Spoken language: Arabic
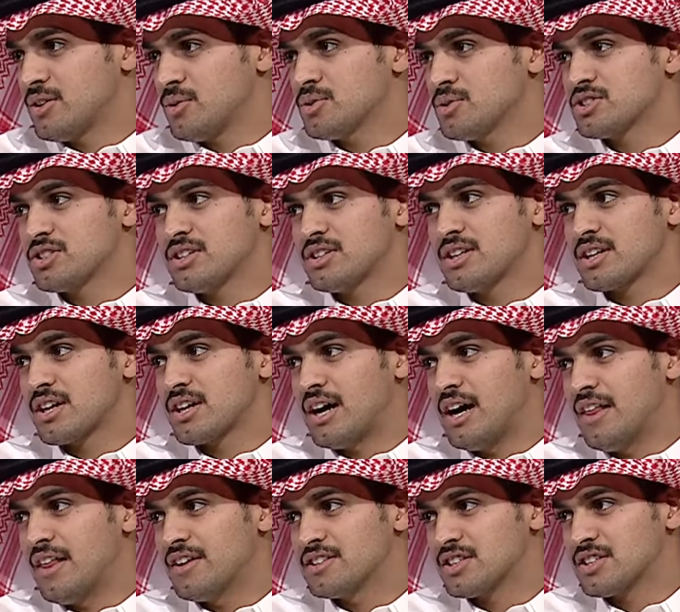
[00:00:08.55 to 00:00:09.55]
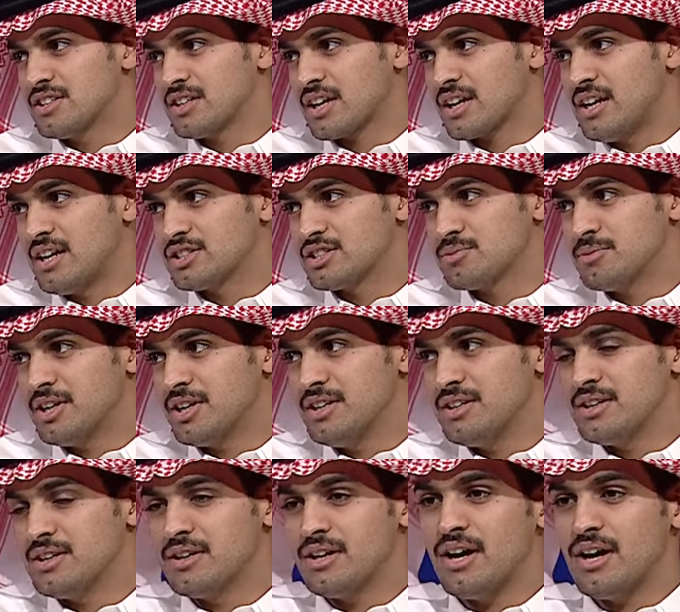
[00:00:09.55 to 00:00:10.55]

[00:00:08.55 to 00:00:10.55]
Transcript: والصديق هذا صديق الأصمعي